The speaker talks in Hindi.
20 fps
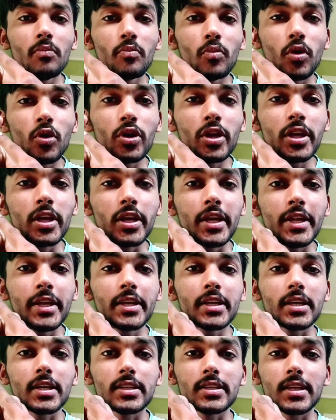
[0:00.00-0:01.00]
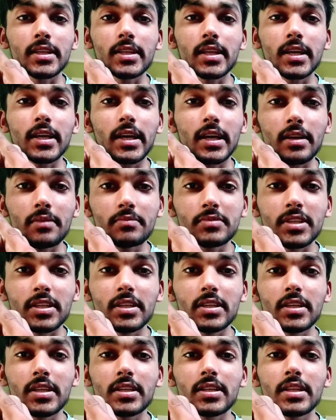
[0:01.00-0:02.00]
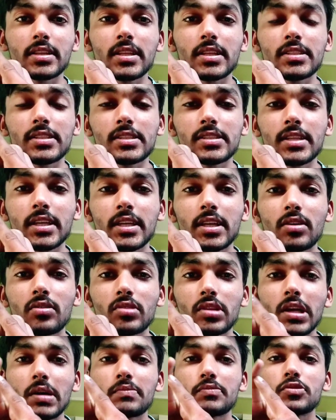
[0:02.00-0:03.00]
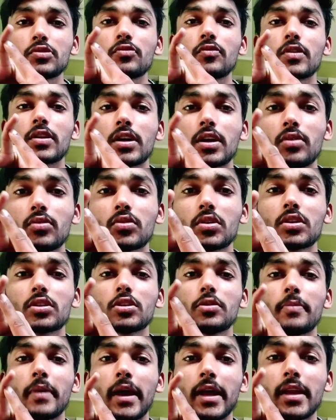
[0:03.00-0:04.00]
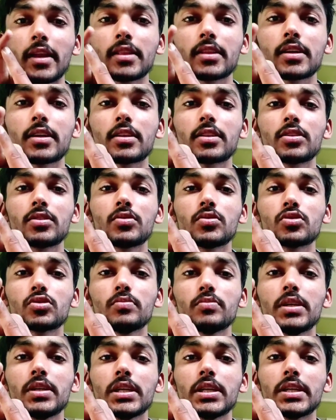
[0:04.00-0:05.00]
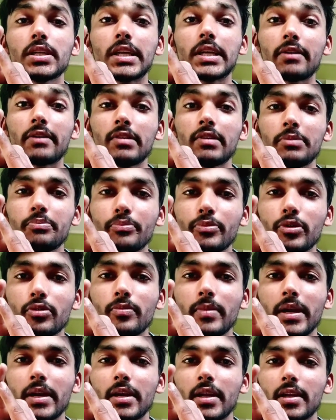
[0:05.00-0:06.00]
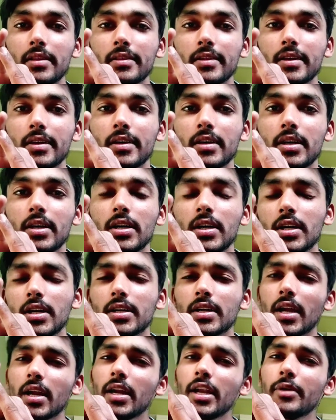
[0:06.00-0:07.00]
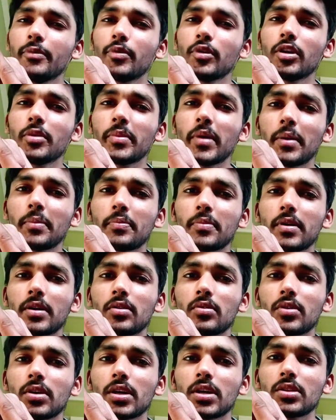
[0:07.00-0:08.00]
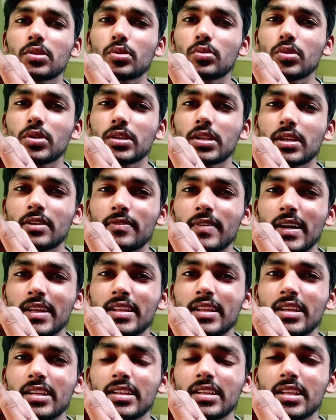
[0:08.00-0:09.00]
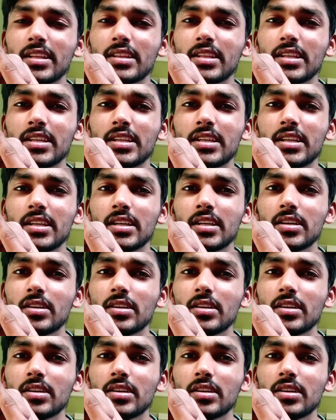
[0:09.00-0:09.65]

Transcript: बॉडी हीट कर जाता है गर्म सभी कर देता है जिससे क्या होता है आप जो वर्कआउट करते हो मेहनत करते हो उसमें डबल इम्प्रूवमेंट आता है ठंडी बॉडी में आप करोगे तो वो इतना फ़ायदा नहीं देती